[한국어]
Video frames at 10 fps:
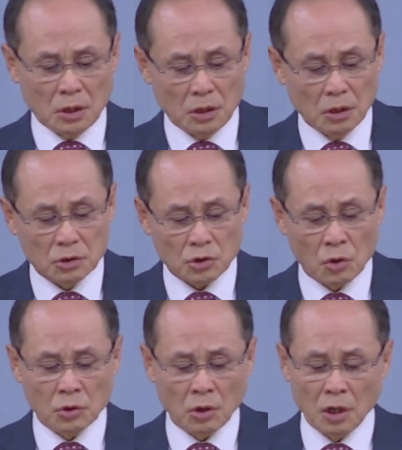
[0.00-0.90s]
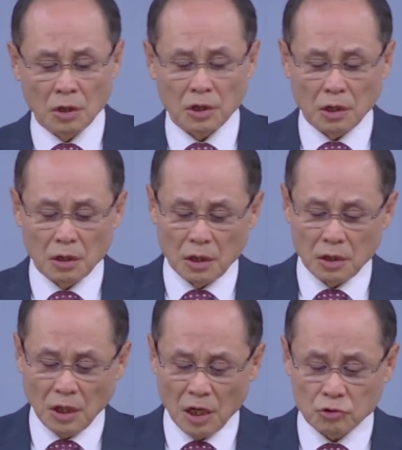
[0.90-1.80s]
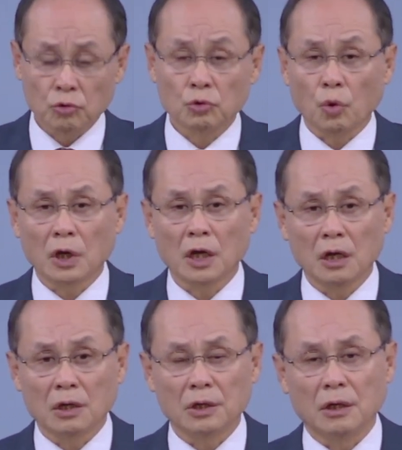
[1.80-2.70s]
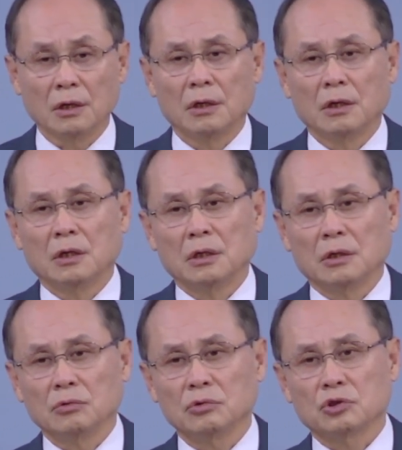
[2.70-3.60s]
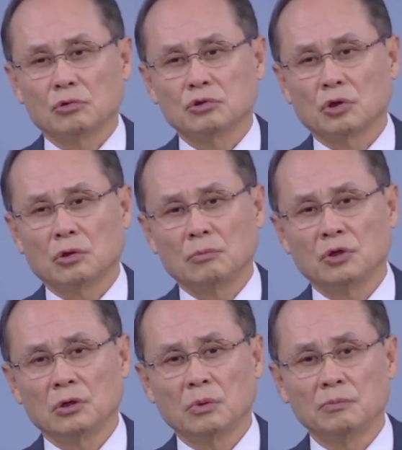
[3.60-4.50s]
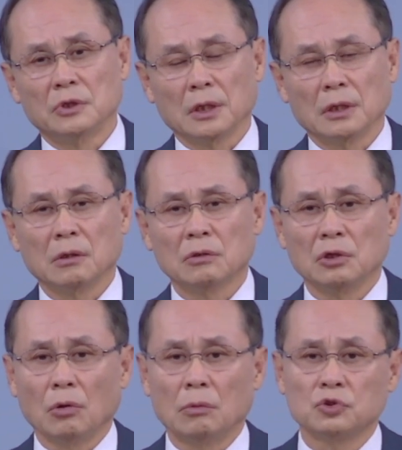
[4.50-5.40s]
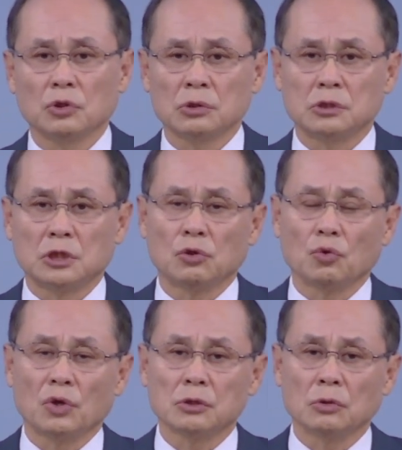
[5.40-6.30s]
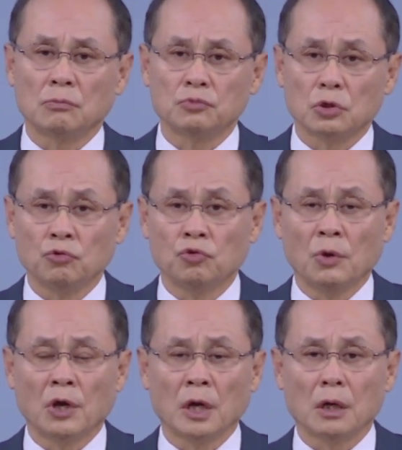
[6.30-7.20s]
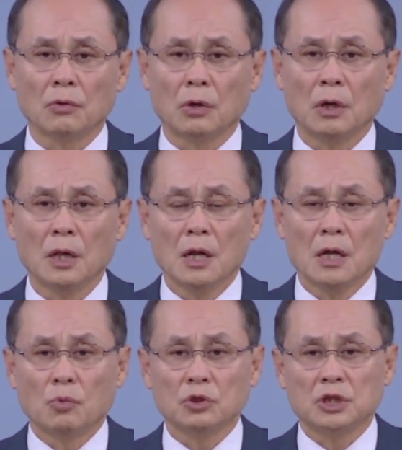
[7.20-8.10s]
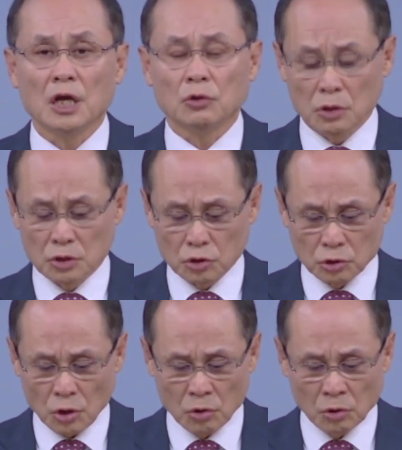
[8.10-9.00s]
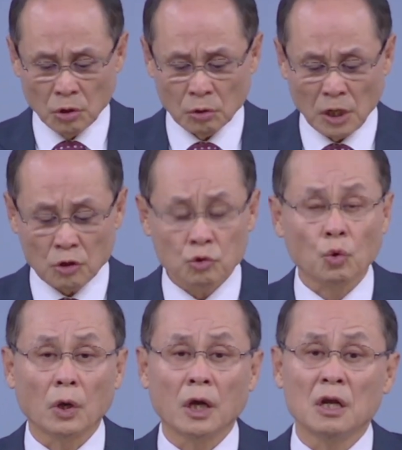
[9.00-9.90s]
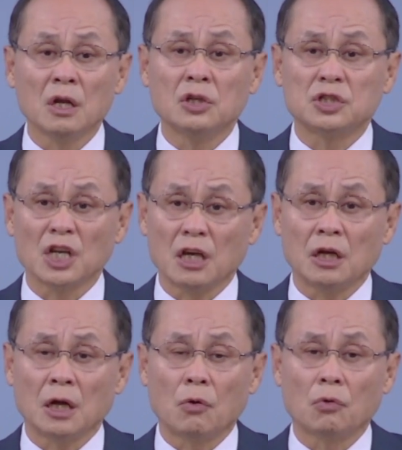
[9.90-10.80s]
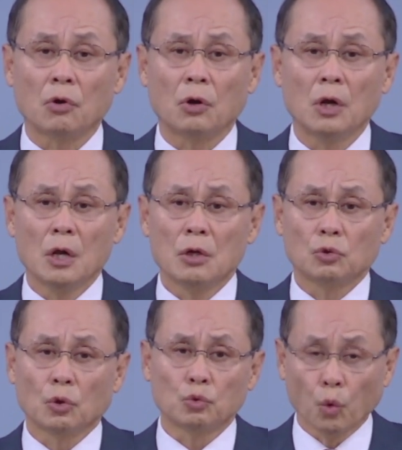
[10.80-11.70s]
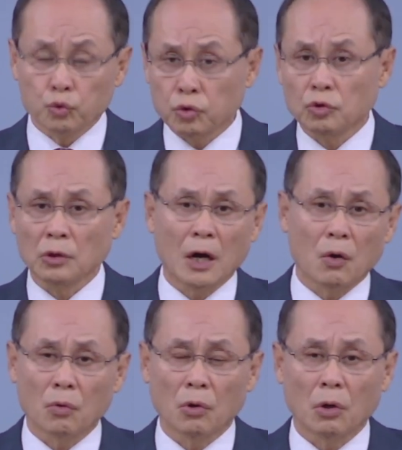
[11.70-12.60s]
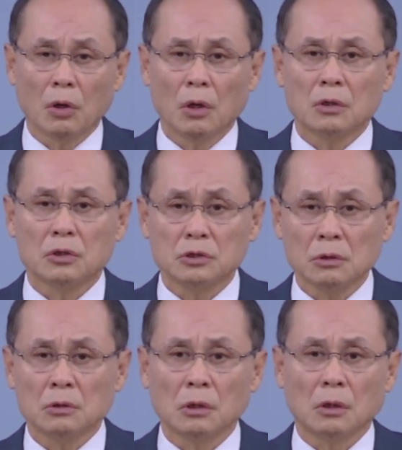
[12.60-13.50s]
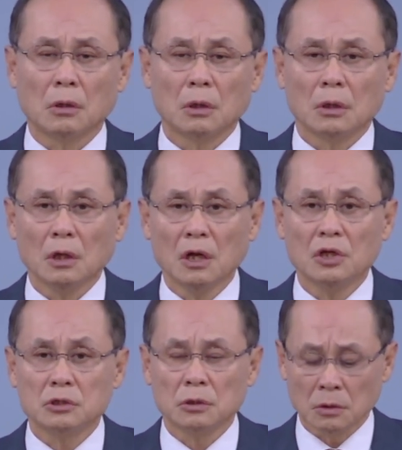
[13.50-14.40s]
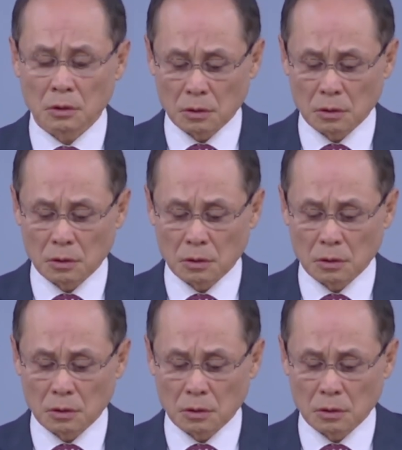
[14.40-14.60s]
성령일기, 예수 동행일기 이건 또 저, 처음 들어봅니다. 이거 근데 엄청 제도계에서는 엄청 유명해갖고 뭐 제, 성령 예수 동양 일기 책이 나오고 또 노트도 나오고 그 쓰는 거 일기 쓰는 거.